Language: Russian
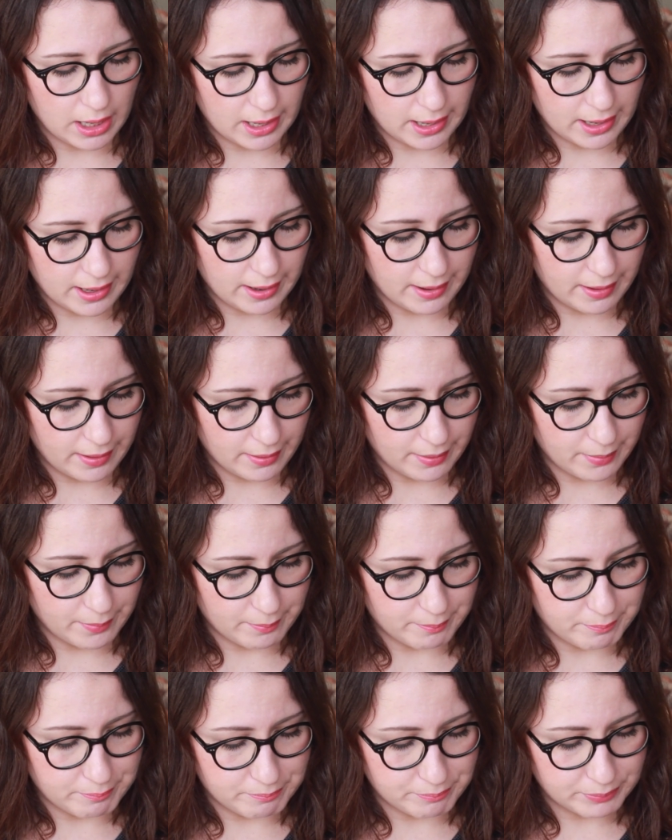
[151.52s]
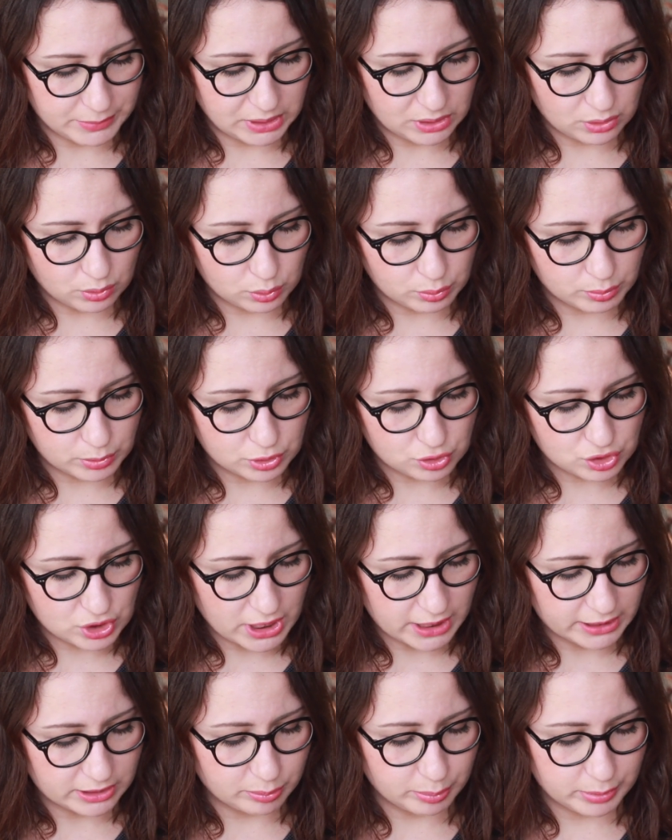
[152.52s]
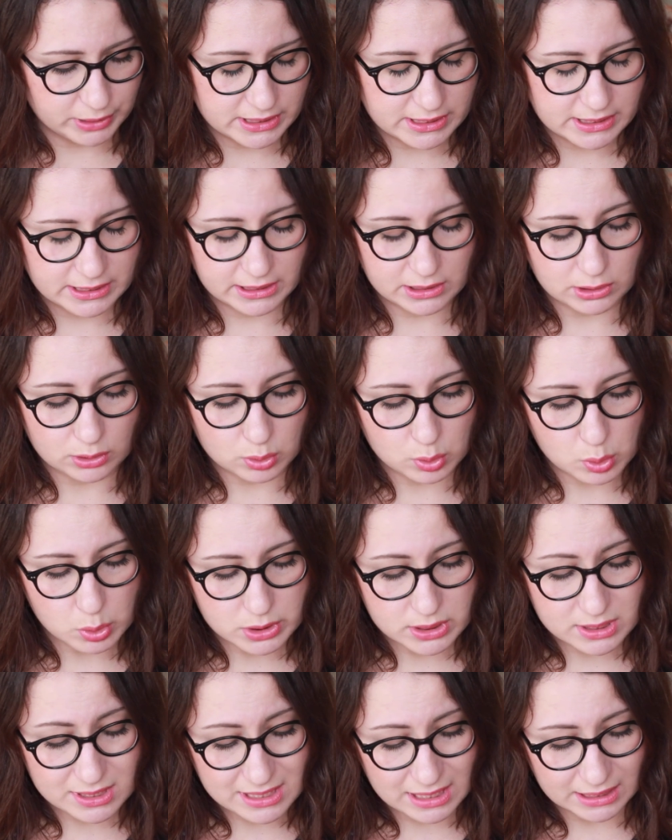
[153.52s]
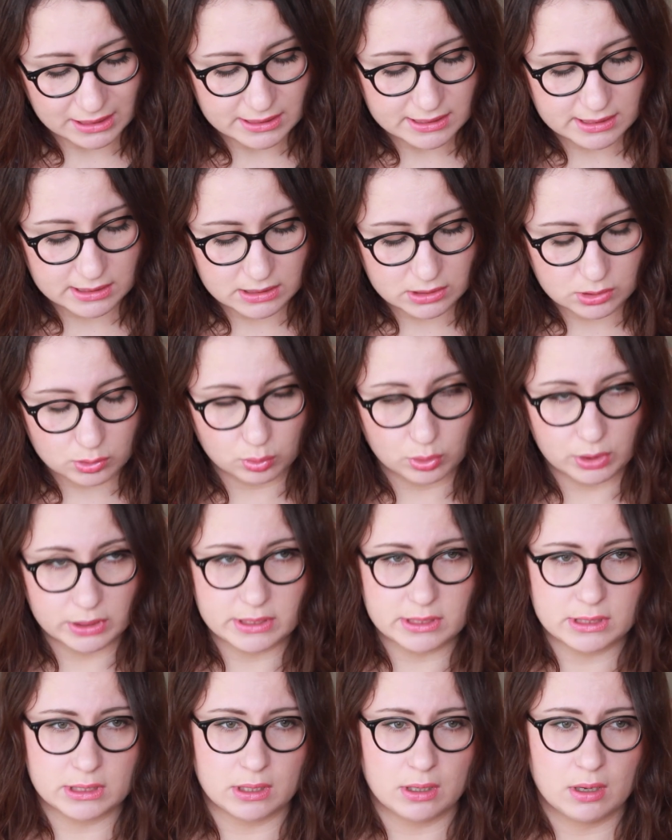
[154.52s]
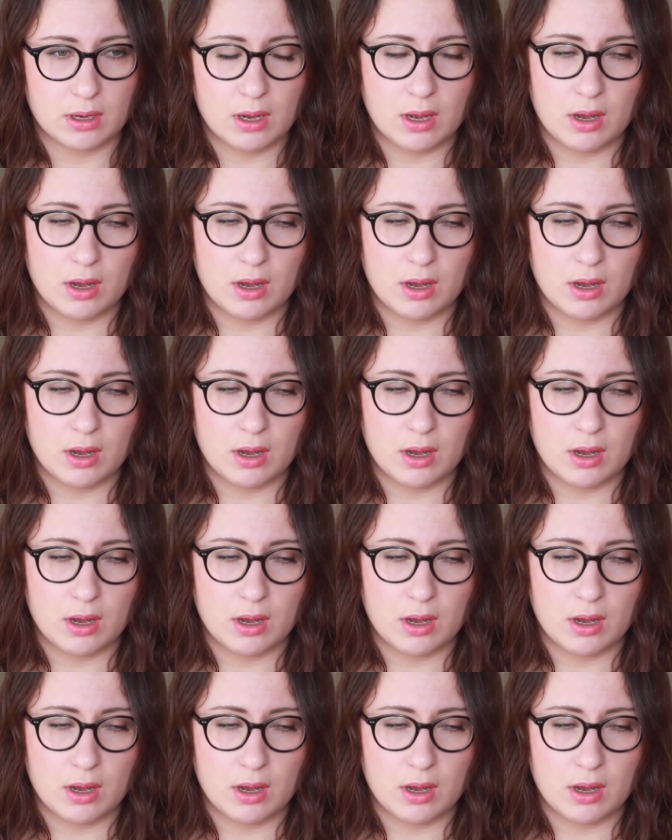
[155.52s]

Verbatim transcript: и уменьшает признаки усталости и сухости.